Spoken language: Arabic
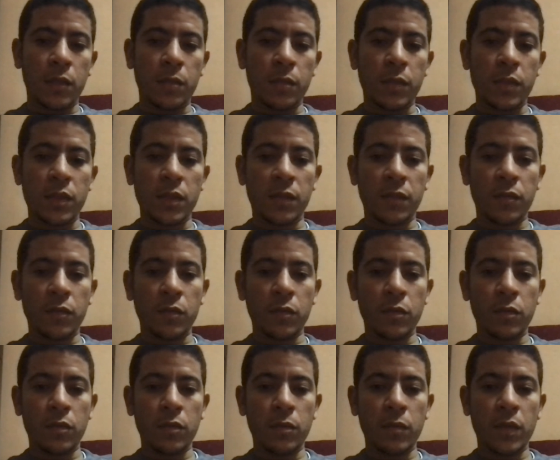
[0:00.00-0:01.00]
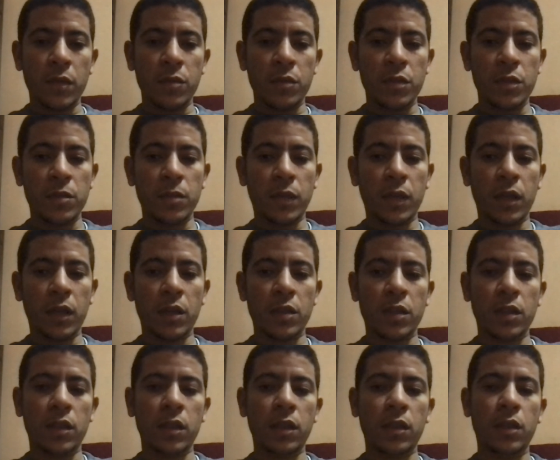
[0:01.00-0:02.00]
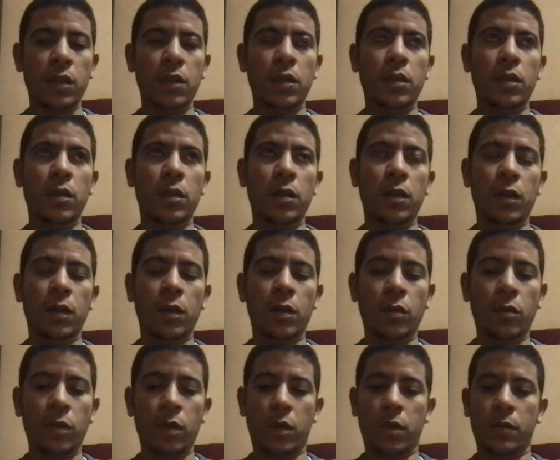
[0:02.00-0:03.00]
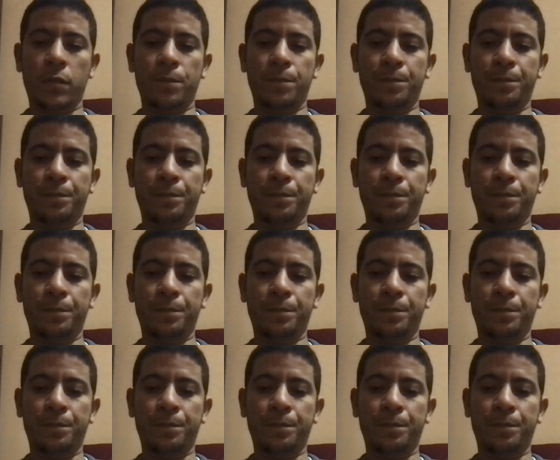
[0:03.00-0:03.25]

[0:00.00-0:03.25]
بصفته ما يمشيش مع النشاطات الاخرى